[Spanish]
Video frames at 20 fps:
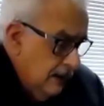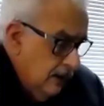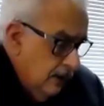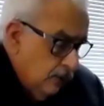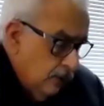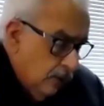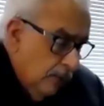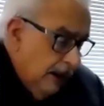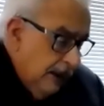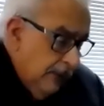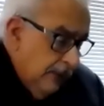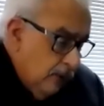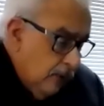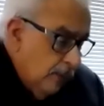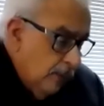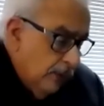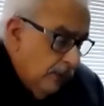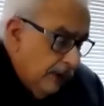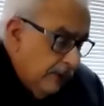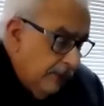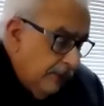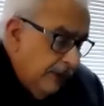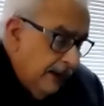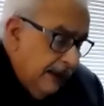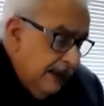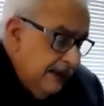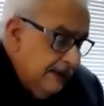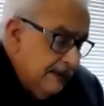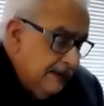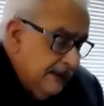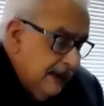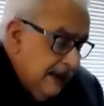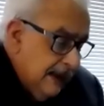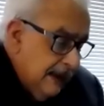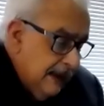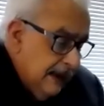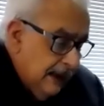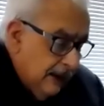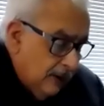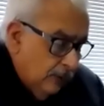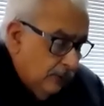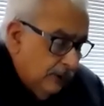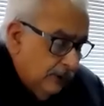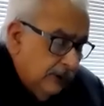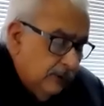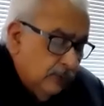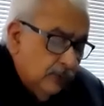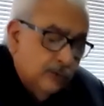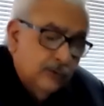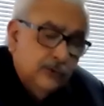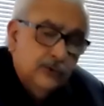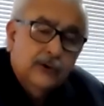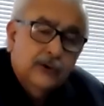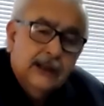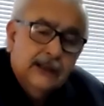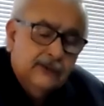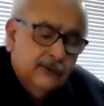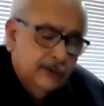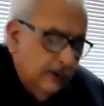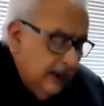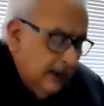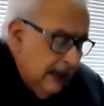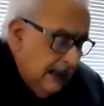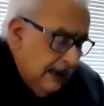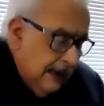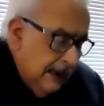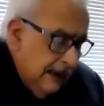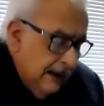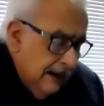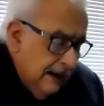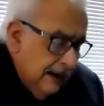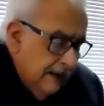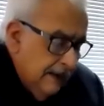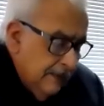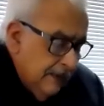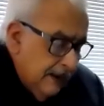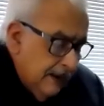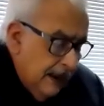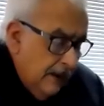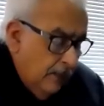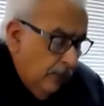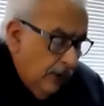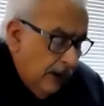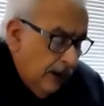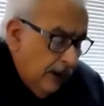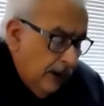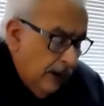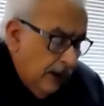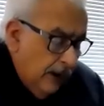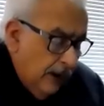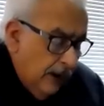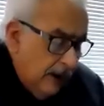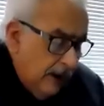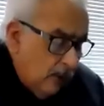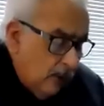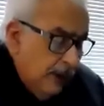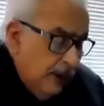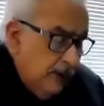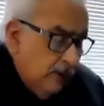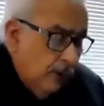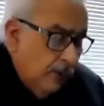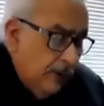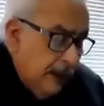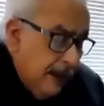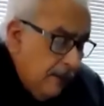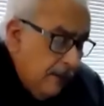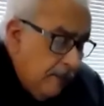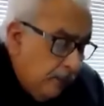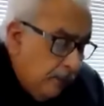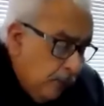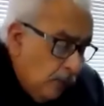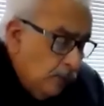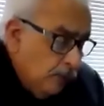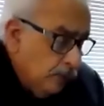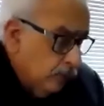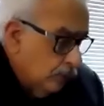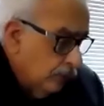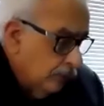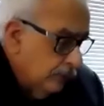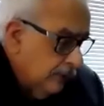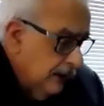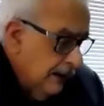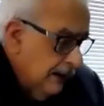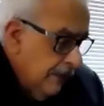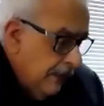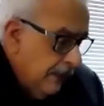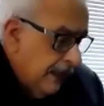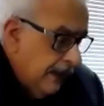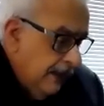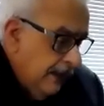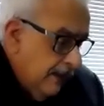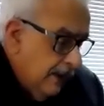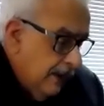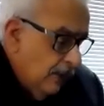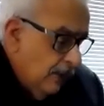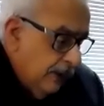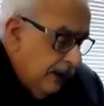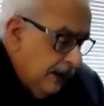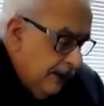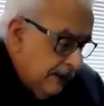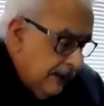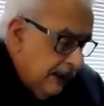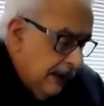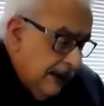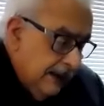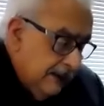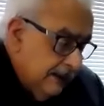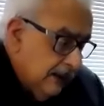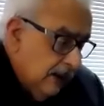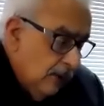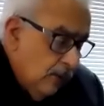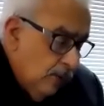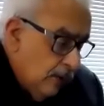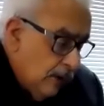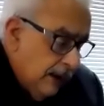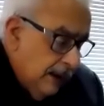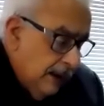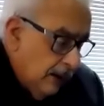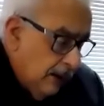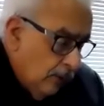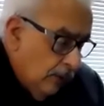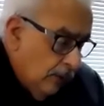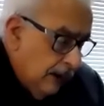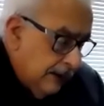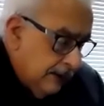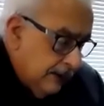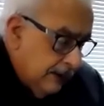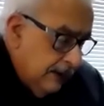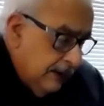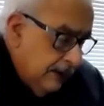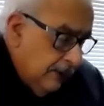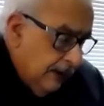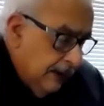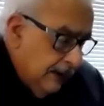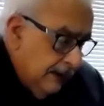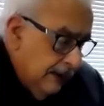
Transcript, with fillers: Tomando como referencia la Constitución Nacional, hemos escogido 10 puntos que deben orientar esta búsqueda colectiva.